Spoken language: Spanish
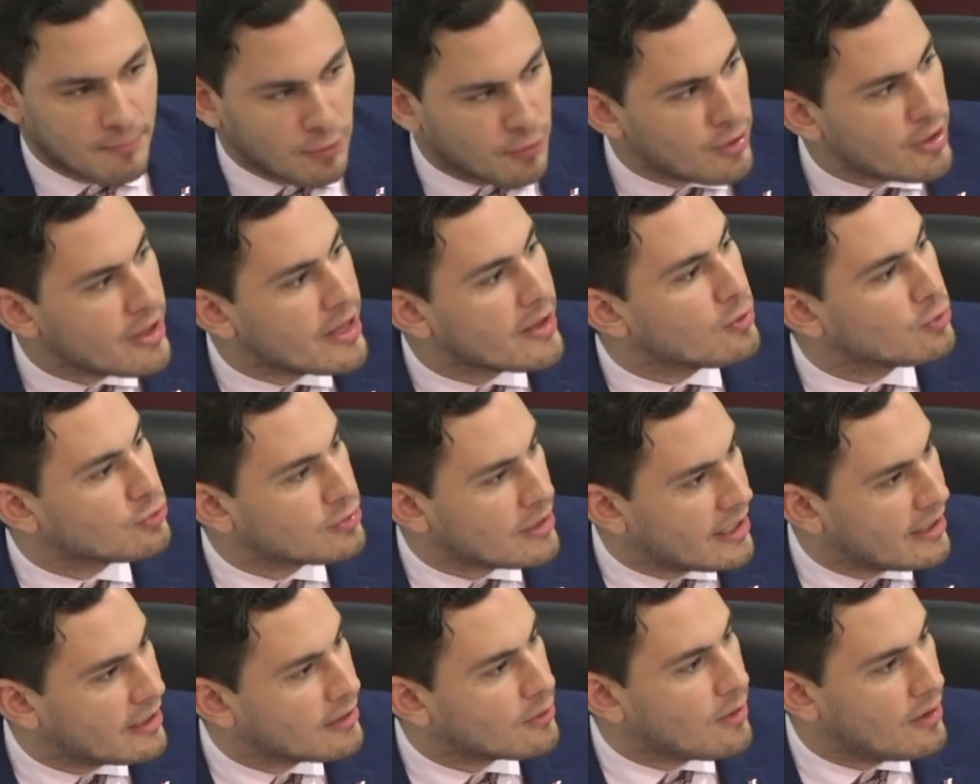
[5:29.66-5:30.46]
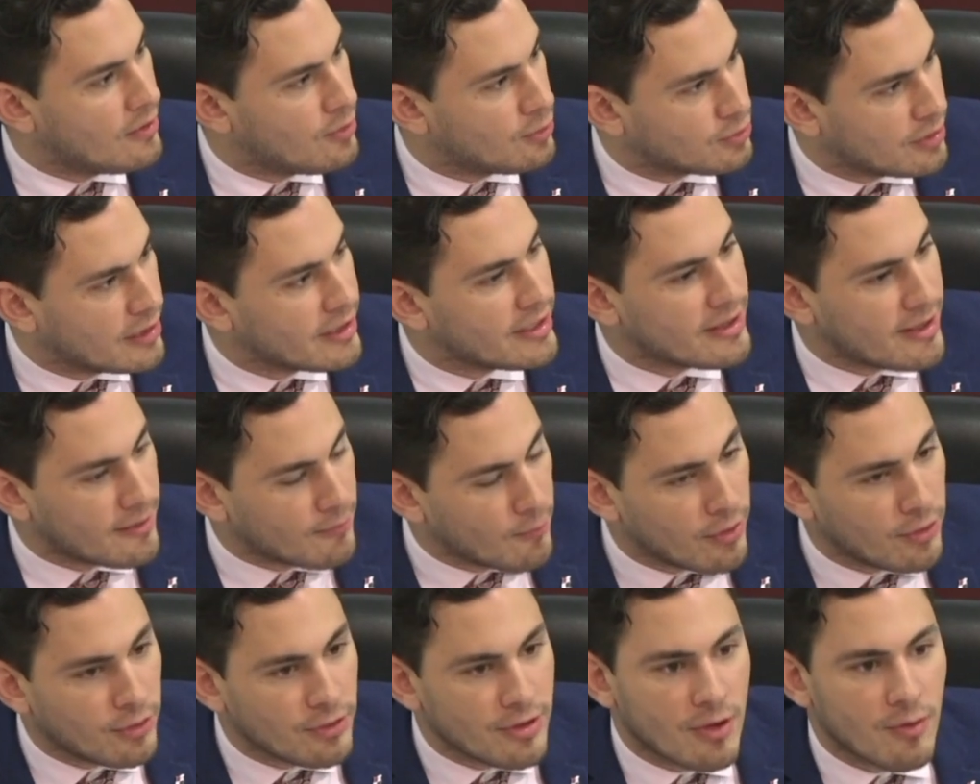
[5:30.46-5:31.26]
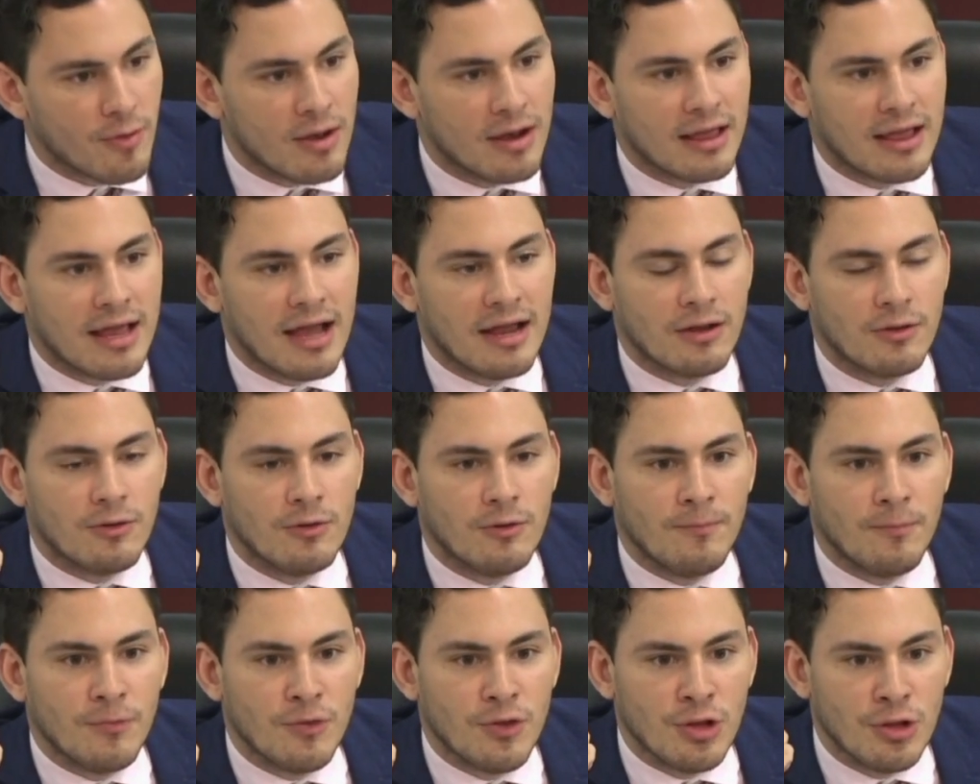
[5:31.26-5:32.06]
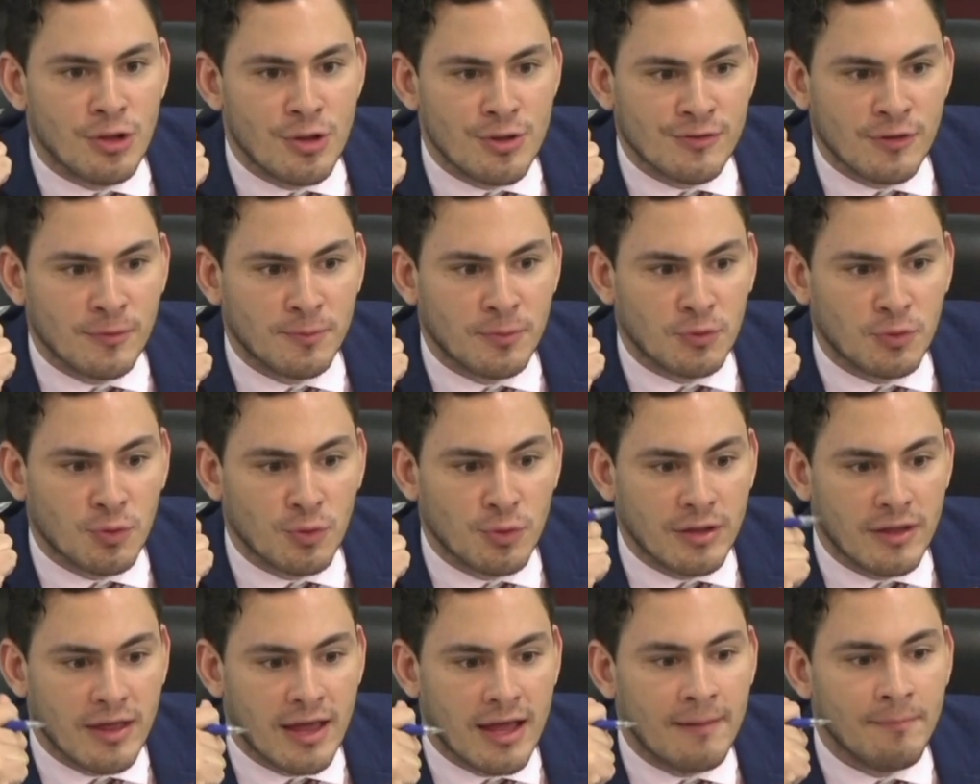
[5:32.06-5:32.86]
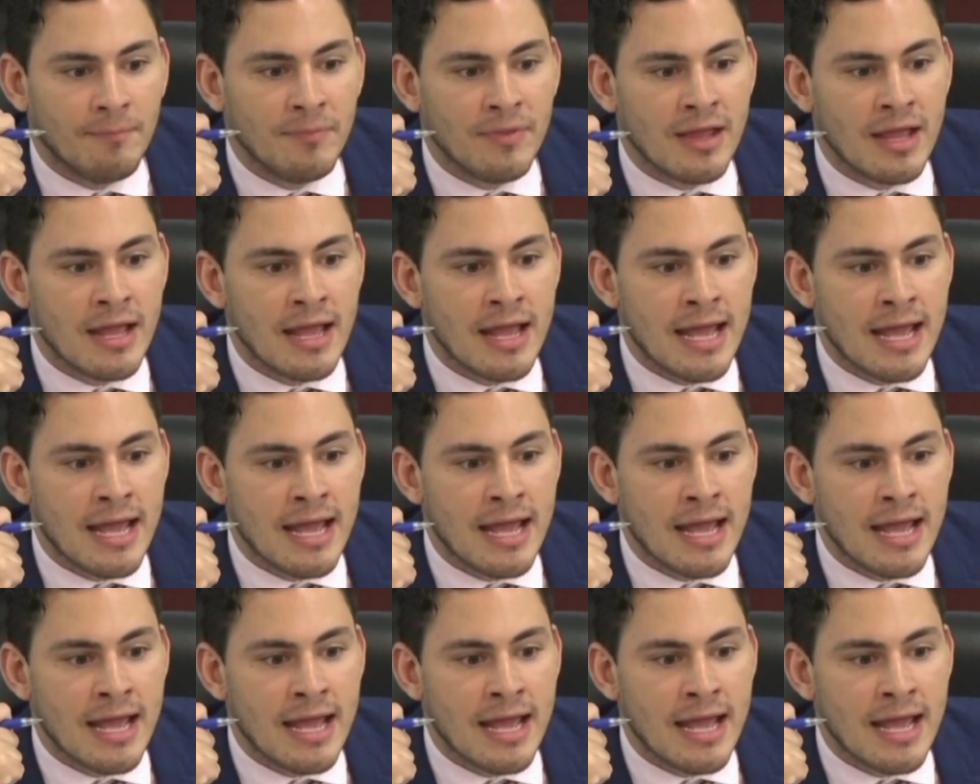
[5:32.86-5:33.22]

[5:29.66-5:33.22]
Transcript: se han podido ejecutar cuando usted bueno, llegó al cargo, Dios dio esa oportunidad